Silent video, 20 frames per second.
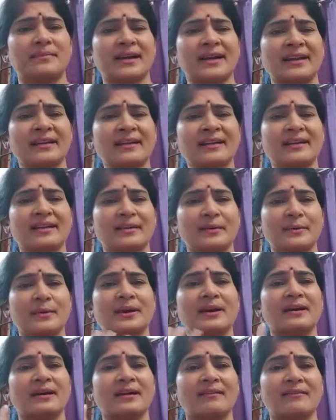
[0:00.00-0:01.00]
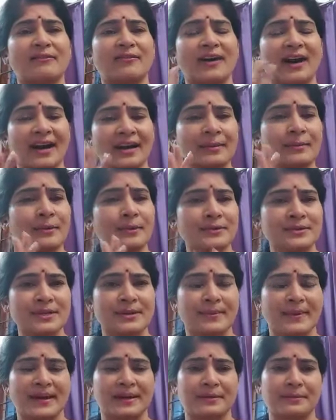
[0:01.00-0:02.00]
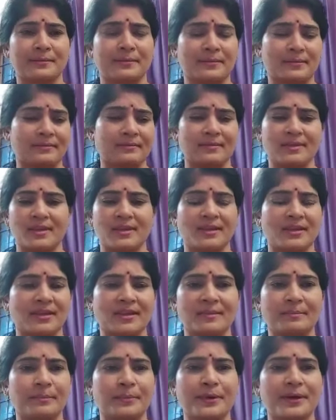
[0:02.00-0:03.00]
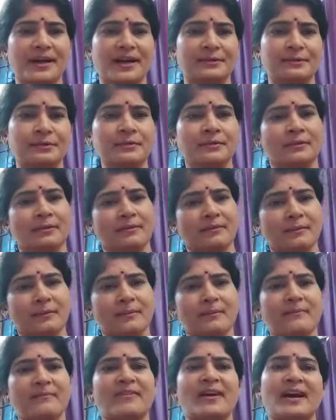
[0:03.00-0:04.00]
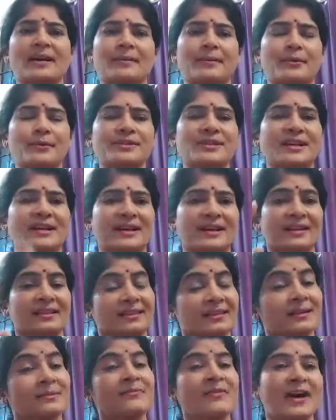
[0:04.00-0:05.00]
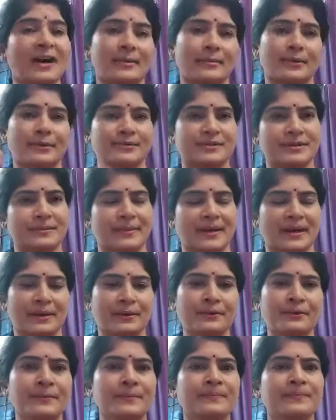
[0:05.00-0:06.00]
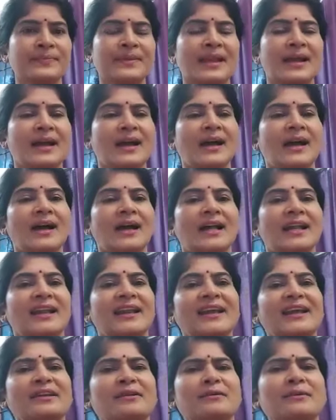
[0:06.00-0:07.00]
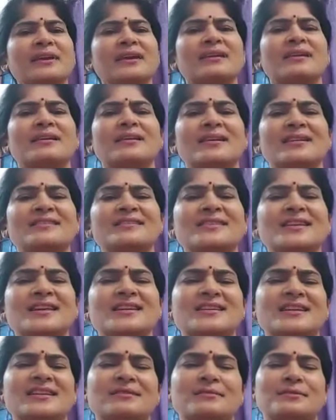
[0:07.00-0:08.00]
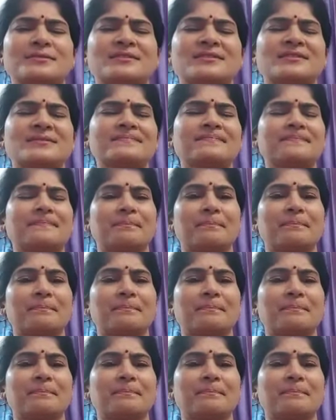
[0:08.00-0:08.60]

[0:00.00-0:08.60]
అంటే ఒక వారం రోజుల పాటు ఇప్పుడు కాదు వారం రోజుల క్రితం వారం రోజుల పాటు నేను ఈ ఇంజెక్షన్ కోసం